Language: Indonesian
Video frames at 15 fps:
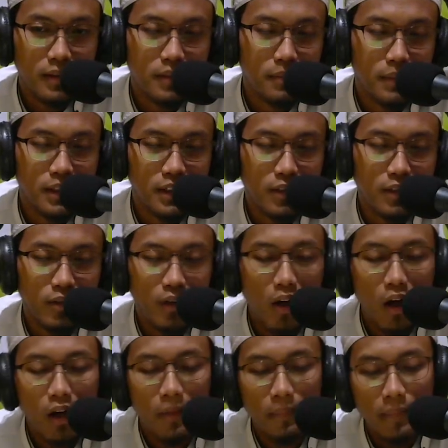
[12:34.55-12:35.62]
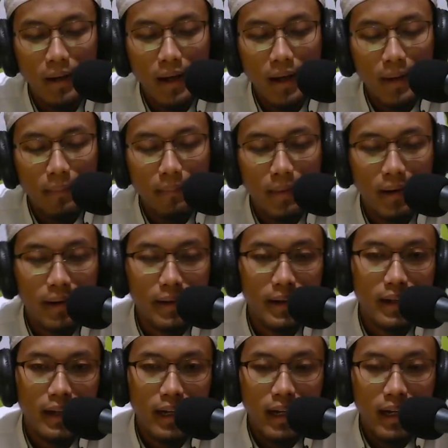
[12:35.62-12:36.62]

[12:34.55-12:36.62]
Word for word: maksiatul qalb baik